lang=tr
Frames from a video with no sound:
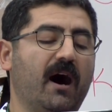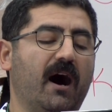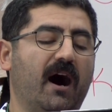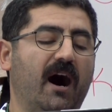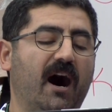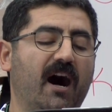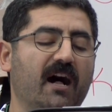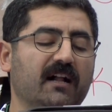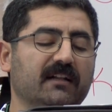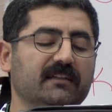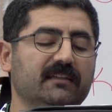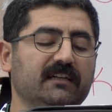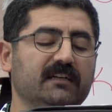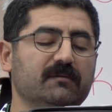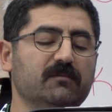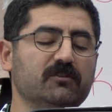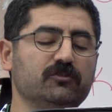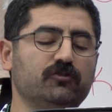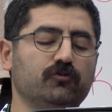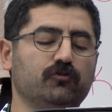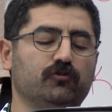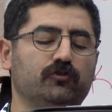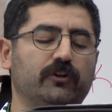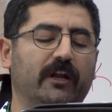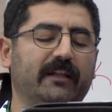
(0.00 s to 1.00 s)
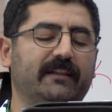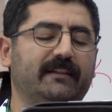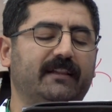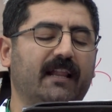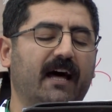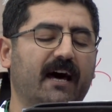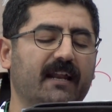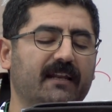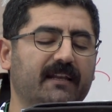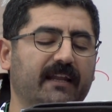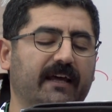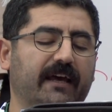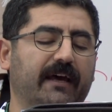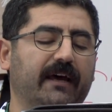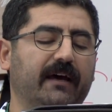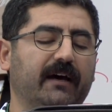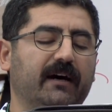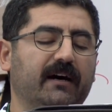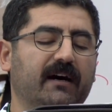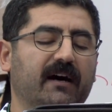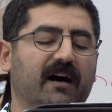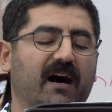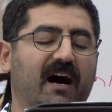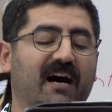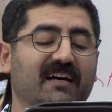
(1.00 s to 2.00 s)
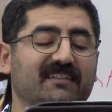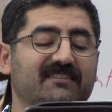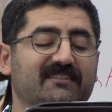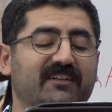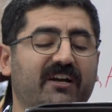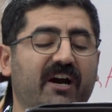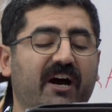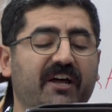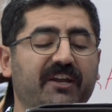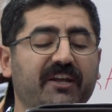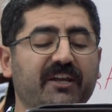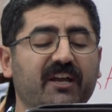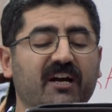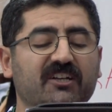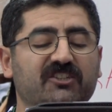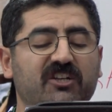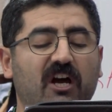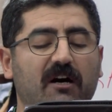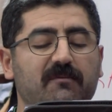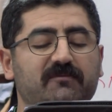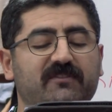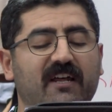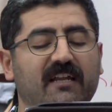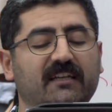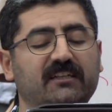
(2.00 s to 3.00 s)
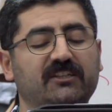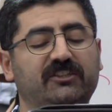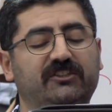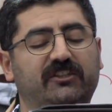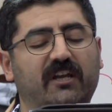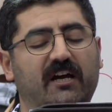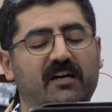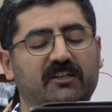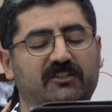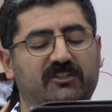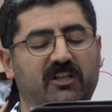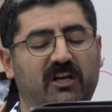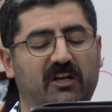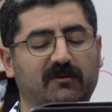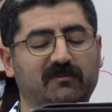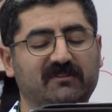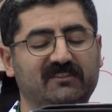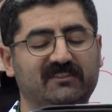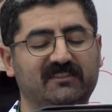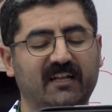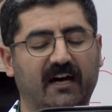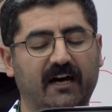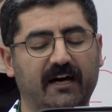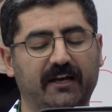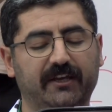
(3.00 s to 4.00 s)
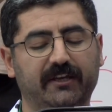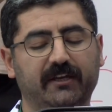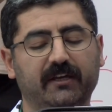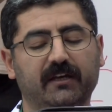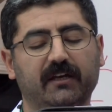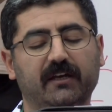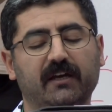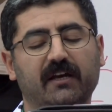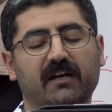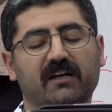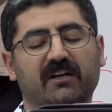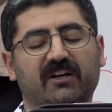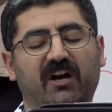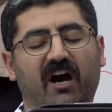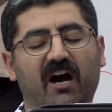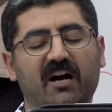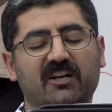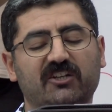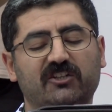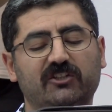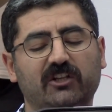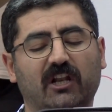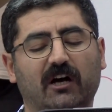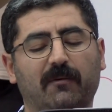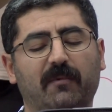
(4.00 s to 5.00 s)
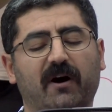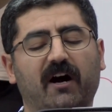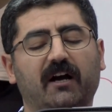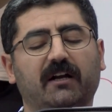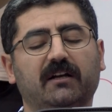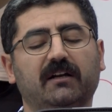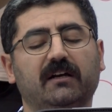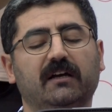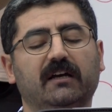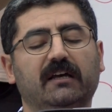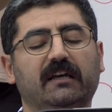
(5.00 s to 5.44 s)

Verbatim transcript: aldığımız ücretlerle asgari yaşamsal ihtiyaçlarımız dahi karşılamak